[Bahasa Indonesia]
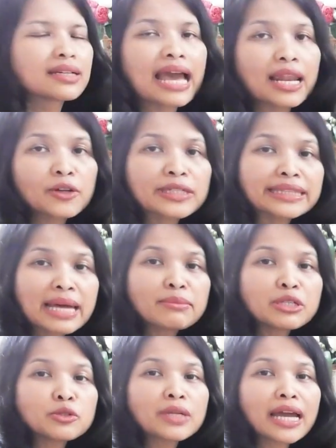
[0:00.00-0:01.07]
Kalau kita
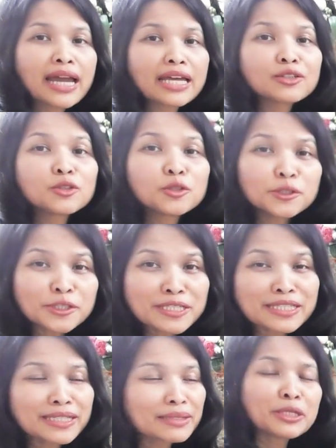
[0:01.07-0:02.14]
menggunakan
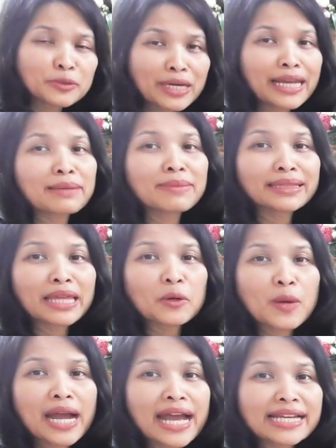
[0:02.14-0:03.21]
kurs penukaran mata
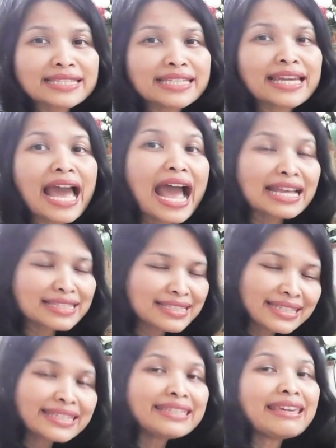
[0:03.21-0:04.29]
uang asing
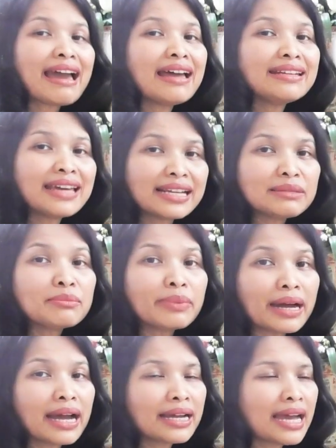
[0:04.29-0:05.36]
aslinya dari
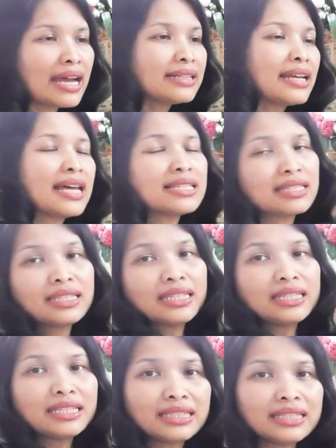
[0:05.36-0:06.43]
bank adalah
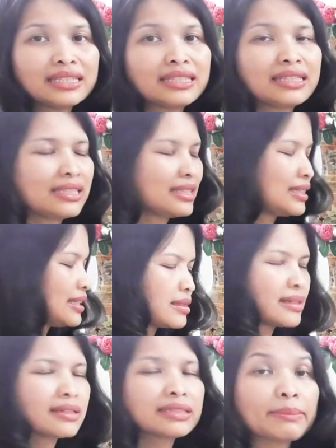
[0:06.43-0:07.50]
segini.
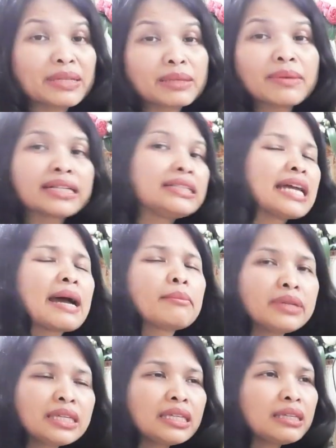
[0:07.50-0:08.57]
Tapi kemarin
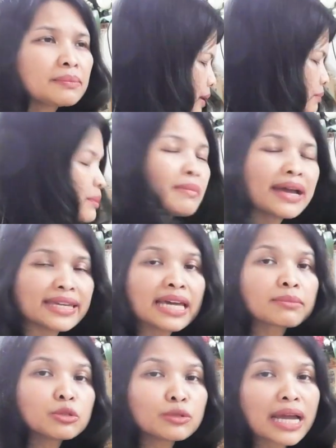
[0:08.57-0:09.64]
kami
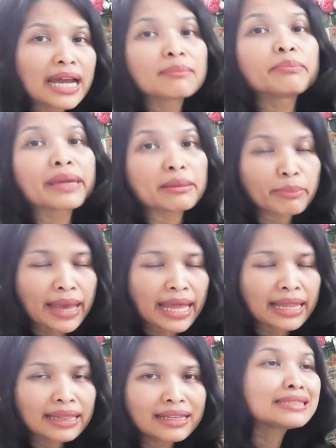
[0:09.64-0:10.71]
membayar menggunakan
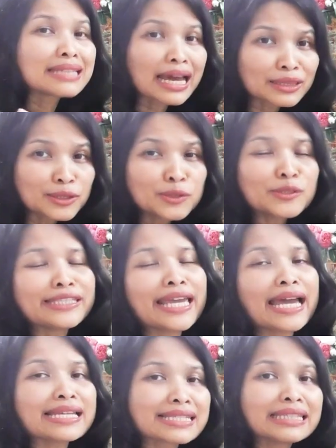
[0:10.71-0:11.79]
PayPal,
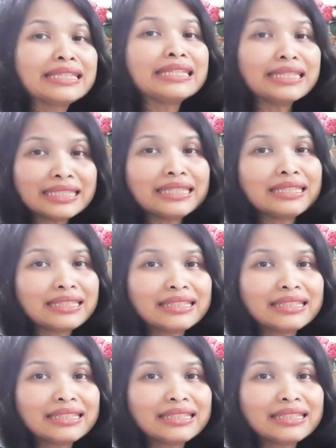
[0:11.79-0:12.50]
jatuhnya segini.